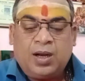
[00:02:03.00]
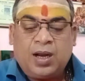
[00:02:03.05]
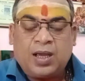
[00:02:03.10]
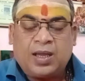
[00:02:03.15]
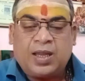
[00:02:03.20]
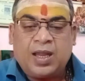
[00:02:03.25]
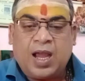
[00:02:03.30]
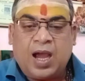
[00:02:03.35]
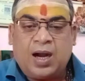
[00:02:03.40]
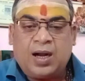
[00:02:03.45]

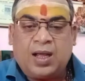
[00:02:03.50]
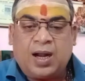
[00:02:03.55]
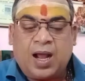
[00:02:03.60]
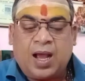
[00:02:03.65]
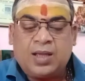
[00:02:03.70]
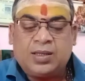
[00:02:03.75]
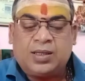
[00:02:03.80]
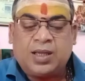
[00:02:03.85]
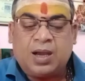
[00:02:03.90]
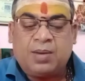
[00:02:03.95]
லக்கியான
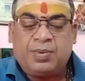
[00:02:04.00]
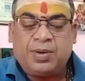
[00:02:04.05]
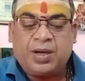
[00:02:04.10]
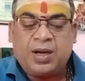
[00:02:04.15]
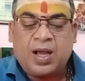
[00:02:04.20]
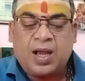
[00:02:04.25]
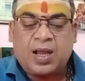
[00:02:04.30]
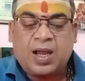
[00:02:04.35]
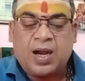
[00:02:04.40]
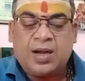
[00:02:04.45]
ராசி
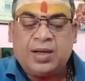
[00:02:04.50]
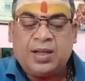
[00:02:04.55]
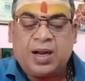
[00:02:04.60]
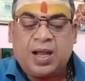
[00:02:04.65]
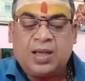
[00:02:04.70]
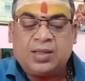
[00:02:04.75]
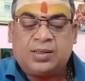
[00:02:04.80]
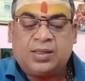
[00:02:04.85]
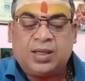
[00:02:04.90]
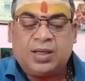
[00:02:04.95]
அப்படின்னா கன்னி
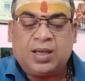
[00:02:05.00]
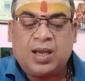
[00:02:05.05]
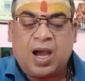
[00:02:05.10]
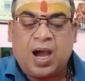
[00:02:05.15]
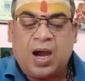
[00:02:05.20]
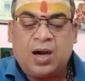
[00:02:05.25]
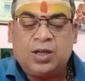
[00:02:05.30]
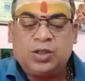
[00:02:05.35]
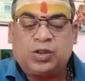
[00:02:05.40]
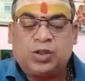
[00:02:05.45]
ராசி
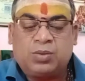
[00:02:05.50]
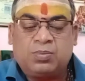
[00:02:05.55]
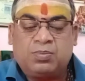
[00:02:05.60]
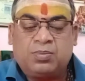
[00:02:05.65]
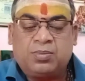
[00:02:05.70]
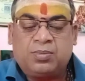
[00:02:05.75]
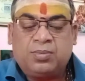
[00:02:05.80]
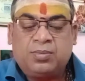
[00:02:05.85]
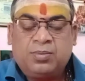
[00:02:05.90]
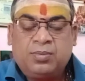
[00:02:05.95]
அனுசம்
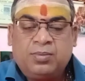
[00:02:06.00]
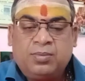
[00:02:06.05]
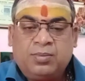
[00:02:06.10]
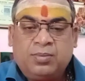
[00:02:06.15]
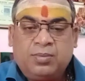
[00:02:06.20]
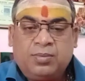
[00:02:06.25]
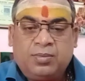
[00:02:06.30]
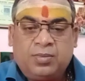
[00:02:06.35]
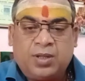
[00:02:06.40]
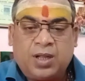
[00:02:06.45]

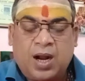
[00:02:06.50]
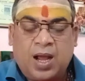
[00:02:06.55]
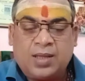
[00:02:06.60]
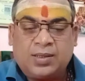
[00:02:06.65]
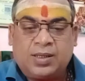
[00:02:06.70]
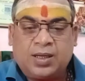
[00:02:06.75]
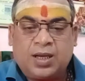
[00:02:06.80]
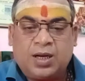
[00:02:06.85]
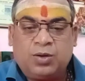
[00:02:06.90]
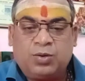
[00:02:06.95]
இந்த
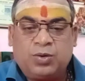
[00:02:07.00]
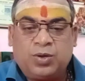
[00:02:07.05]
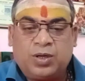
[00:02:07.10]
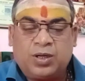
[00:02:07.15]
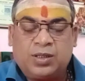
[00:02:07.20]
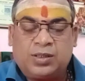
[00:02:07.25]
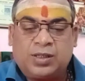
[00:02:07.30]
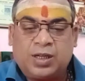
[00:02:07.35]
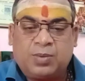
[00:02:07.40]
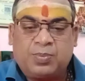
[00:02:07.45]
ராசிகள்
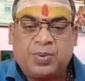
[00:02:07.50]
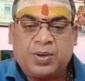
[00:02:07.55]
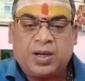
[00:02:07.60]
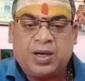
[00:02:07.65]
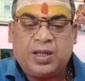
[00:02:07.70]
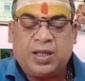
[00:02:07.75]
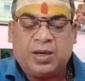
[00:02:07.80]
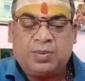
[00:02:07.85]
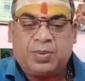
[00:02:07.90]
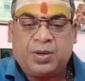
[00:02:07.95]
உங்களுக்கு
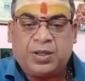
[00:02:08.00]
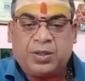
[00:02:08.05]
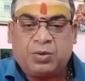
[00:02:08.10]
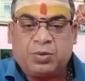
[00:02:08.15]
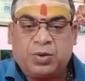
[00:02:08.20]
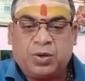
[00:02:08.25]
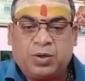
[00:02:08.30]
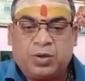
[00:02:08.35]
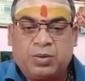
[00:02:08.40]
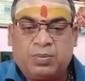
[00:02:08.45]
சிறப்புகளை ஏற்படுத்தி
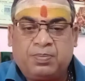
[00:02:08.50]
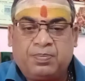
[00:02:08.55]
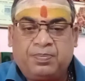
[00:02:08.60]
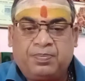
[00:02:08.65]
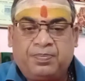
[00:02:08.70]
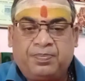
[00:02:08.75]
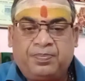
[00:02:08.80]
கொடுக்கும்